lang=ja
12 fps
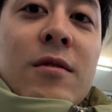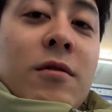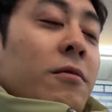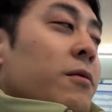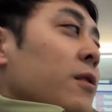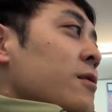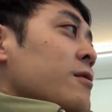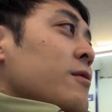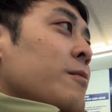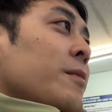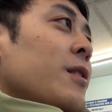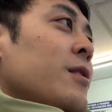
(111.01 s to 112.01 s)
ちょっとフランス
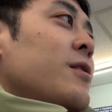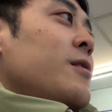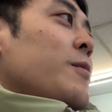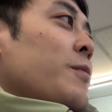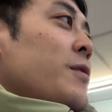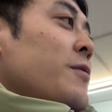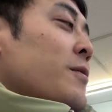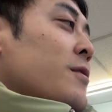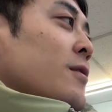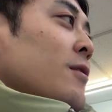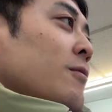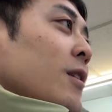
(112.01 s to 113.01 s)
の街でも見てみま
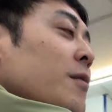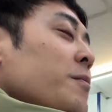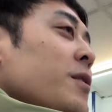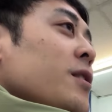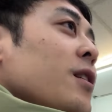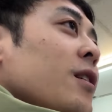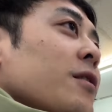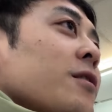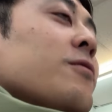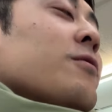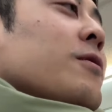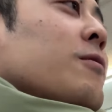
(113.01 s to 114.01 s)
すかこれあんまりね離
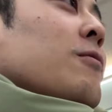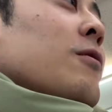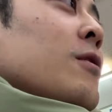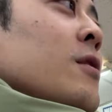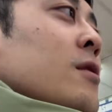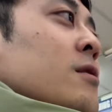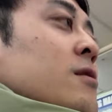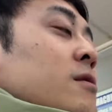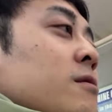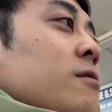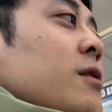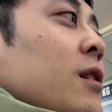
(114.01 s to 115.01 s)
れるとねこう
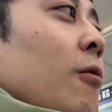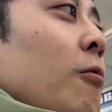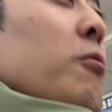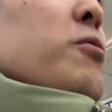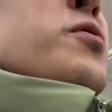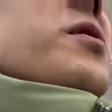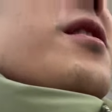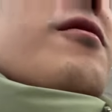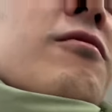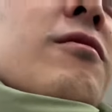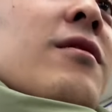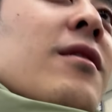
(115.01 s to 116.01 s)
スリが多すぎ
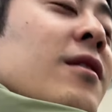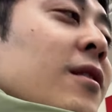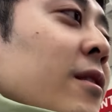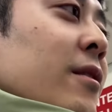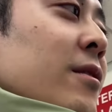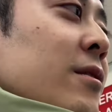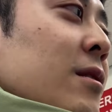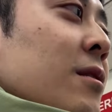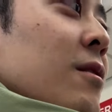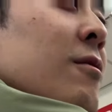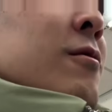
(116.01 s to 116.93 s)
るってい